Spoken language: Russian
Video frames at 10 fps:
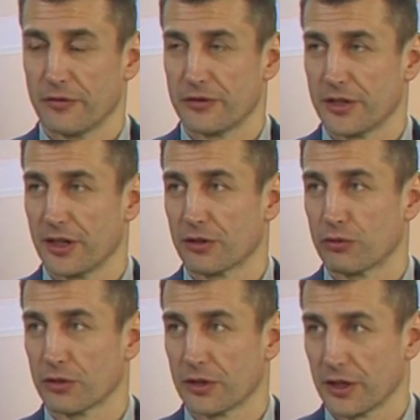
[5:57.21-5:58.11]
все
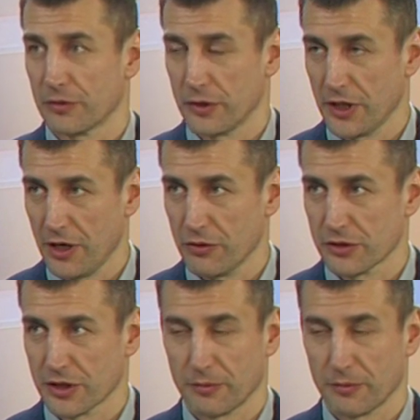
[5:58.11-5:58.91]
льготы отменяются,